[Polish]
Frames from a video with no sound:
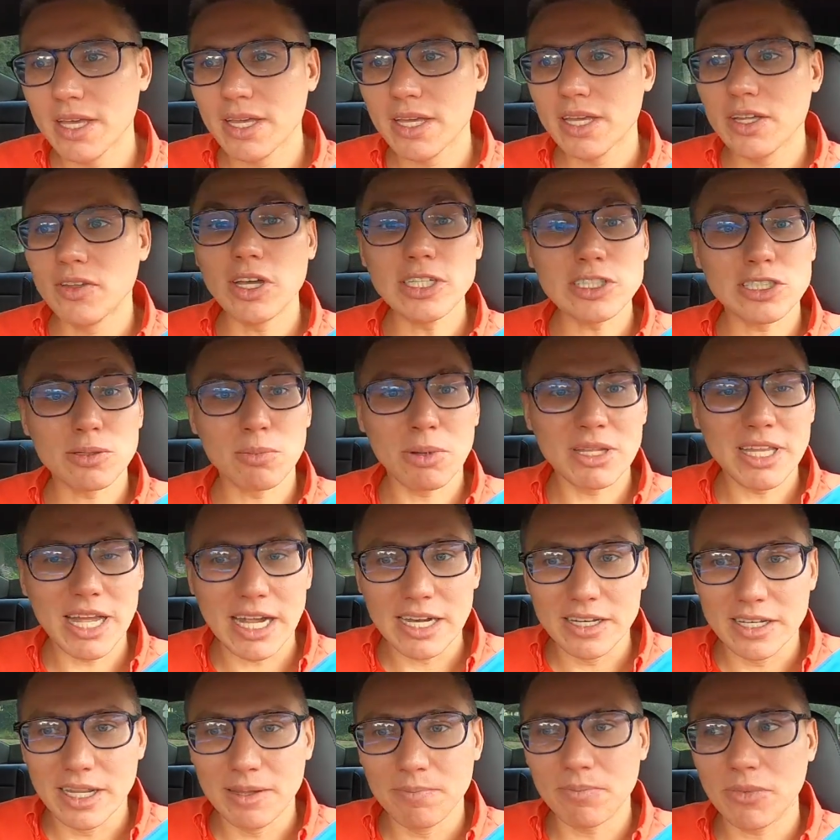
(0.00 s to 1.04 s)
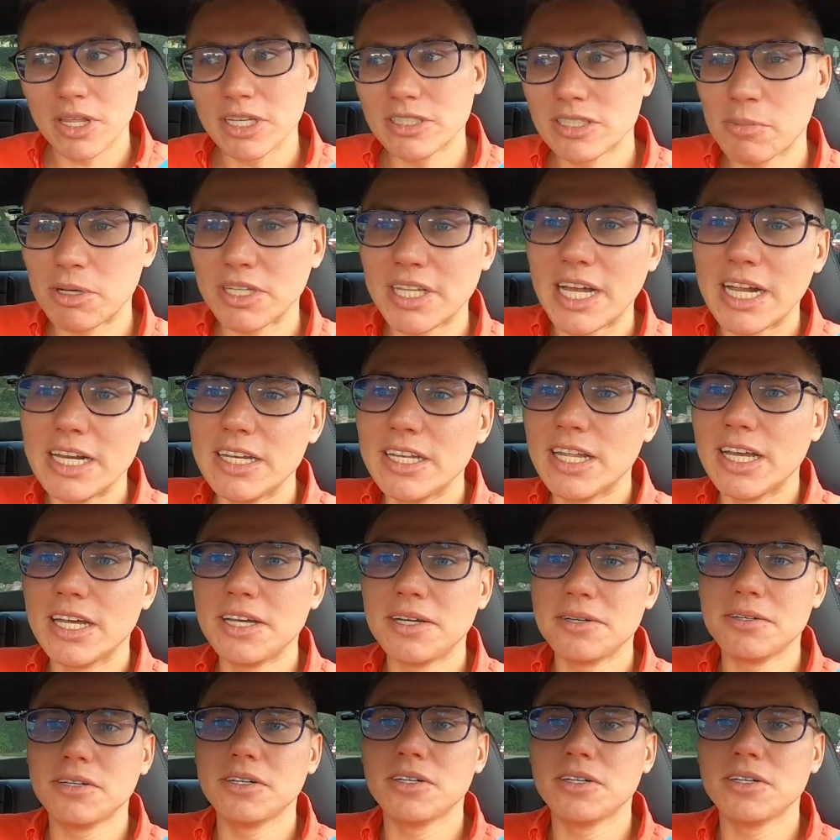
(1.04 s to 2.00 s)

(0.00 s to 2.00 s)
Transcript: No jest to banalne. Jest to banalne,